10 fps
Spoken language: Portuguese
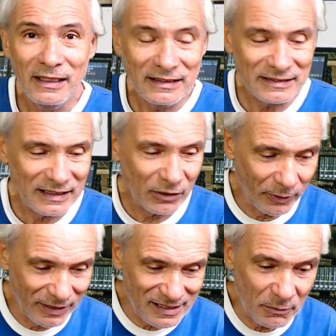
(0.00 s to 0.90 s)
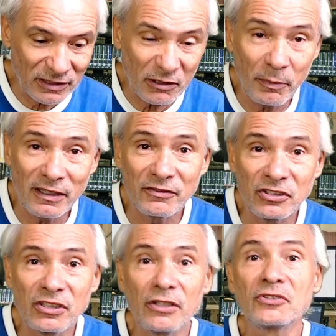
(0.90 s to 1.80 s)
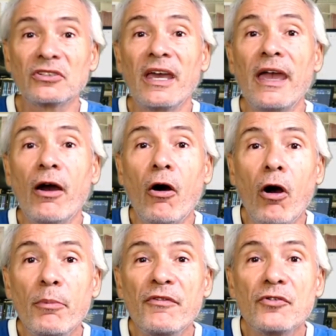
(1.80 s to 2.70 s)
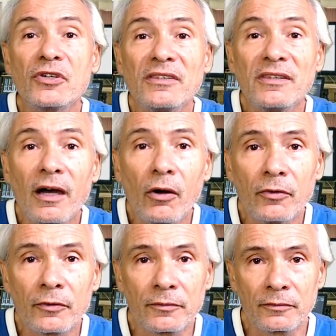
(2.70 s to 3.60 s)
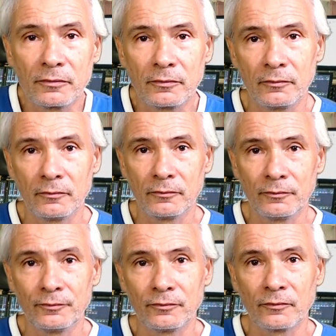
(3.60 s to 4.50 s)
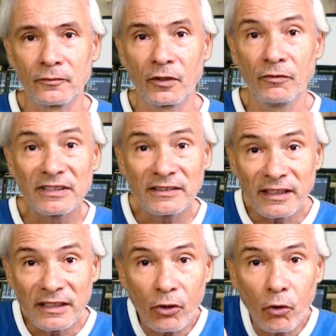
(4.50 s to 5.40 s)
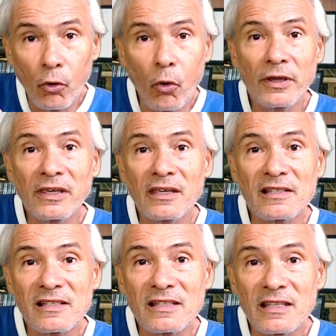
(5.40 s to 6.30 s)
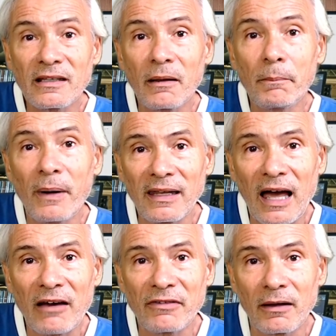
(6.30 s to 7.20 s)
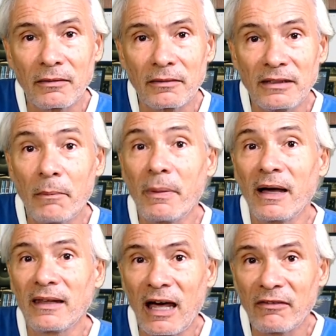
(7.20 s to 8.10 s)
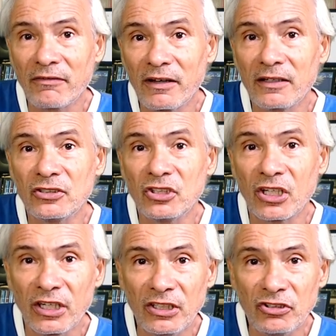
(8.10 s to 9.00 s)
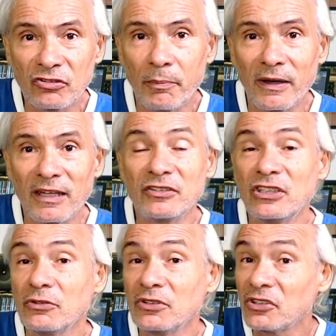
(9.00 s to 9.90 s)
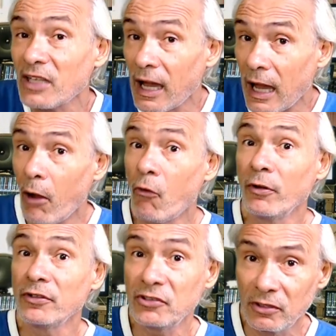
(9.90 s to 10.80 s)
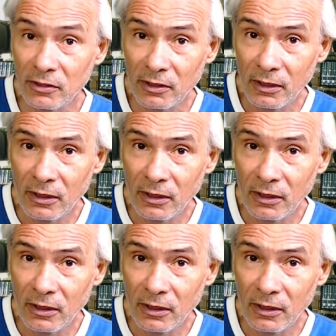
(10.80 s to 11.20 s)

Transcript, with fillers: Sem conhecimento da palavra de Deus? É óbvio que não. Você tem que conhecer a palavra. E a palavra de Cristo, a palavra de Deus, está aonde?